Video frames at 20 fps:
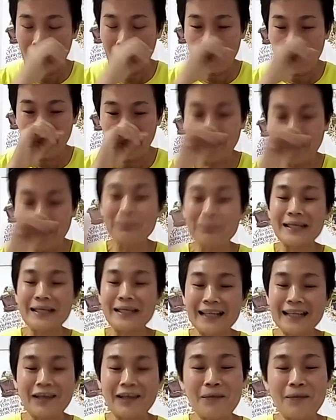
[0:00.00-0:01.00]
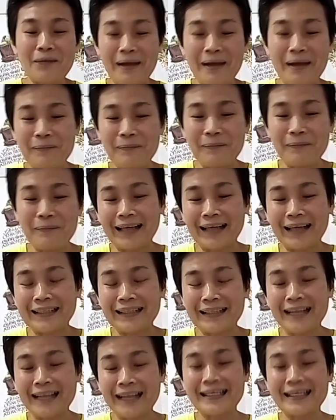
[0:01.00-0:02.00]
ก็มันก็มีเหลือแล้วก็แบ่งปัน
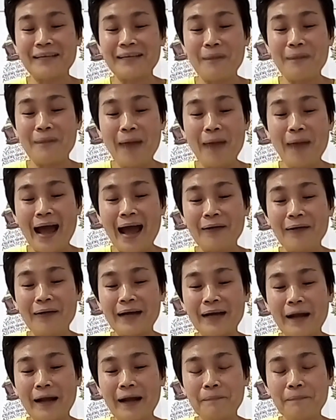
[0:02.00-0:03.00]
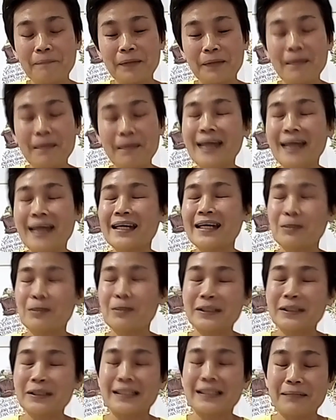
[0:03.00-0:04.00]
อย่างเช่น มะพร้าวนะคะ แม่นี่
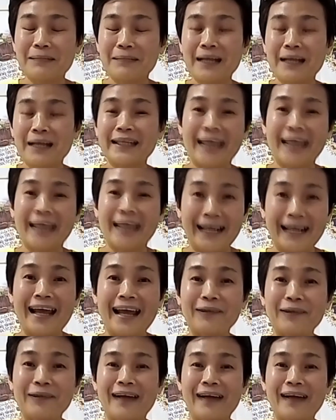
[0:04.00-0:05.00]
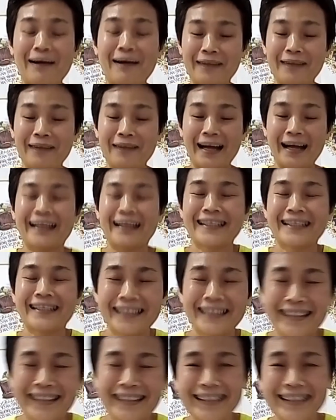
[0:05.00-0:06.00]
อายุเจ็ดสิบนะแต่แข็งแรงกว่าเรานะคะ
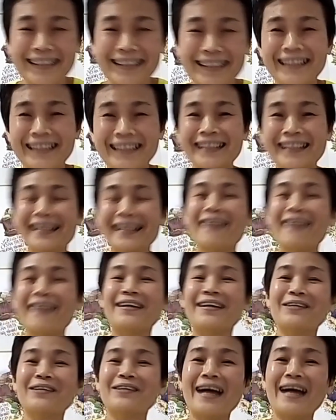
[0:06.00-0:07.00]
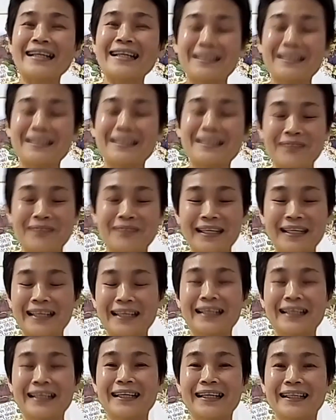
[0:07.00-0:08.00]
เราอายุห้าสิบนี่
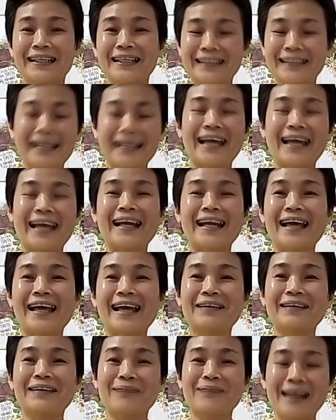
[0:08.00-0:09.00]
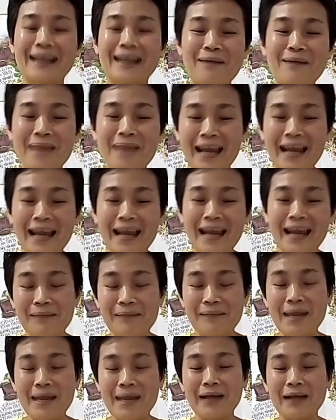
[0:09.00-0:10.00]
ยังแข็งแรงไม่เท่าแม่
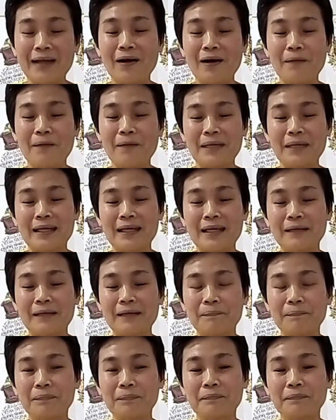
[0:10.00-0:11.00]
แม่ก็มี